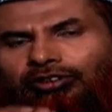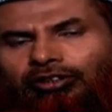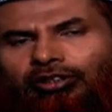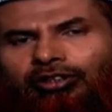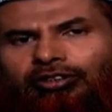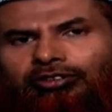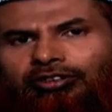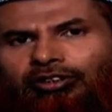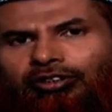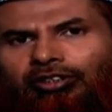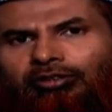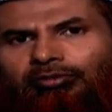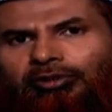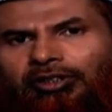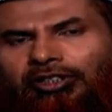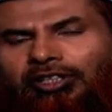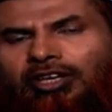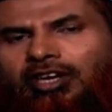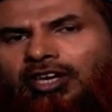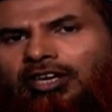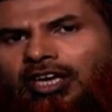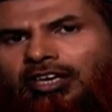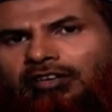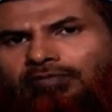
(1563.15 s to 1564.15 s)
দগ্ধিত হতে
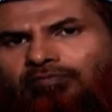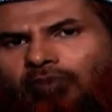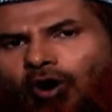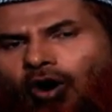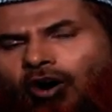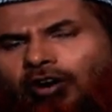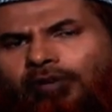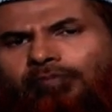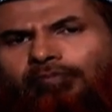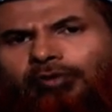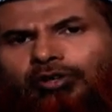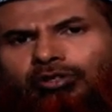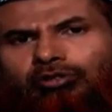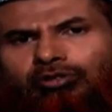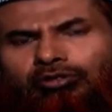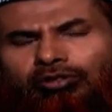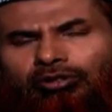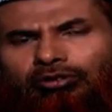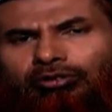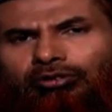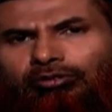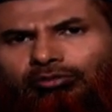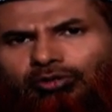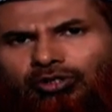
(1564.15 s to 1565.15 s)
হবে এই ভয়
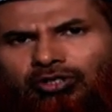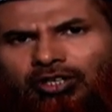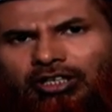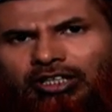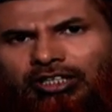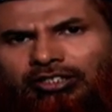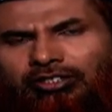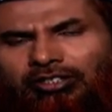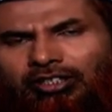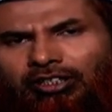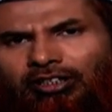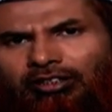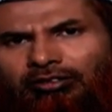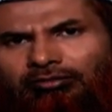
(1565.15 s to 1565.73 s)
পর্যন্ত মুছে